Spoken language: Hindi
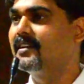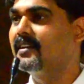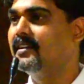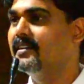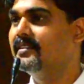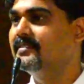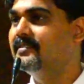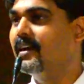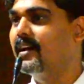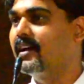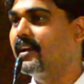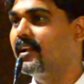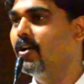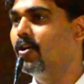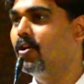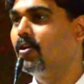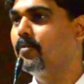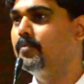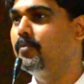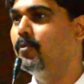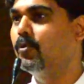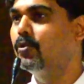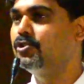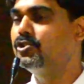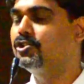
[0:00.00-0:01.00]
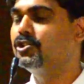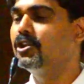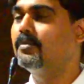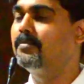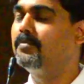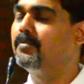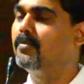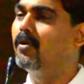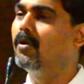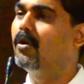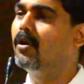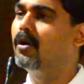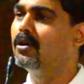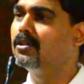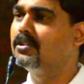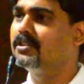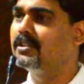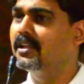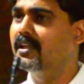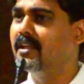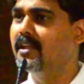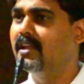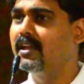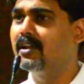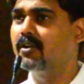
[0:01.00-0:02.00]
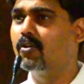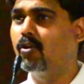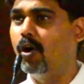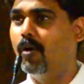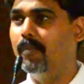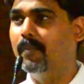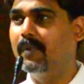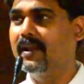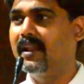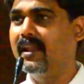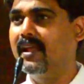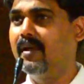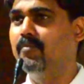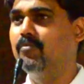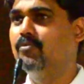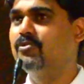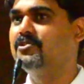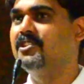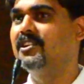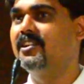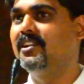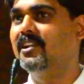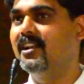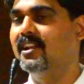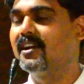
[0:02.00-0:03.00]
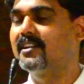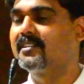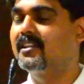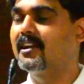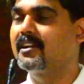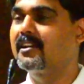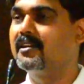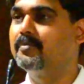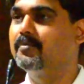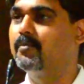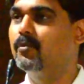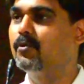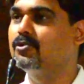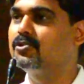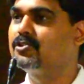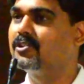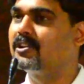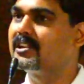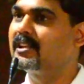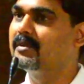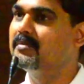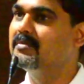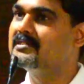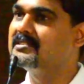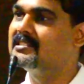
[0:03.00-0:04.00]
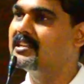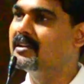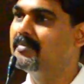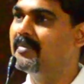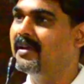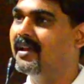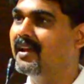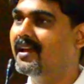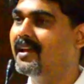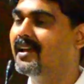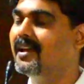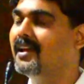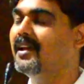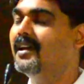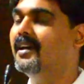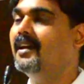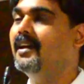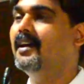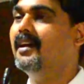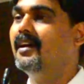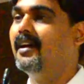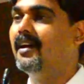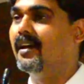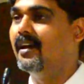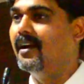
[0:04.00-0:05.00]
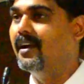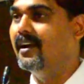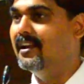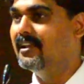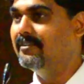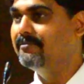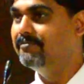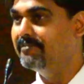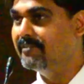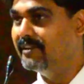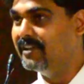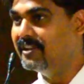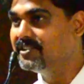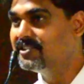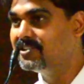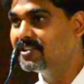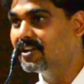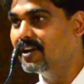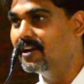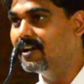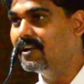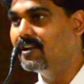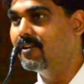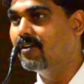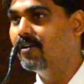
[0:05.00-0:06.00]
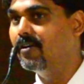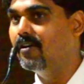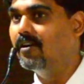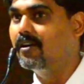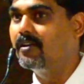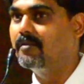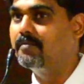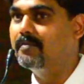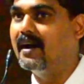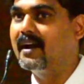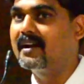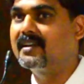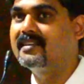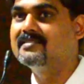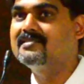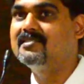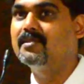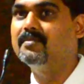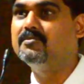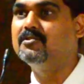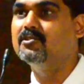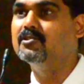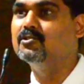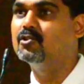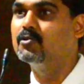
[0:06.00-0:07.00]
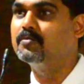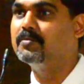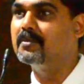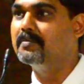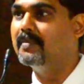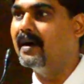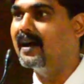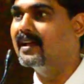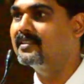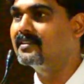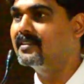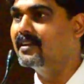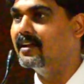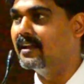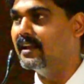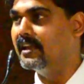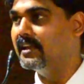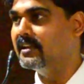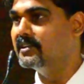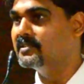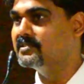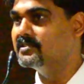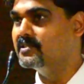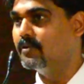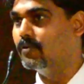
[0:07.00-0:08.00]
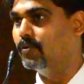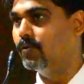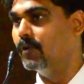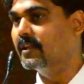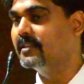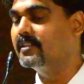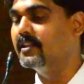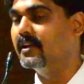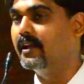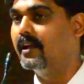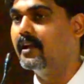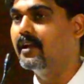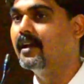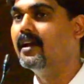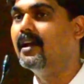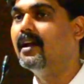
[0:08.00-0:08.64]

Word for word: करने जा रहे हैं और पोस्चर बहुत ही कॉमन है मुझे नहीं लगता कि पोस्टर के विषय में डिफिनीशन और बाकी सब चीज़ों पे बात करने की ज़रूरत है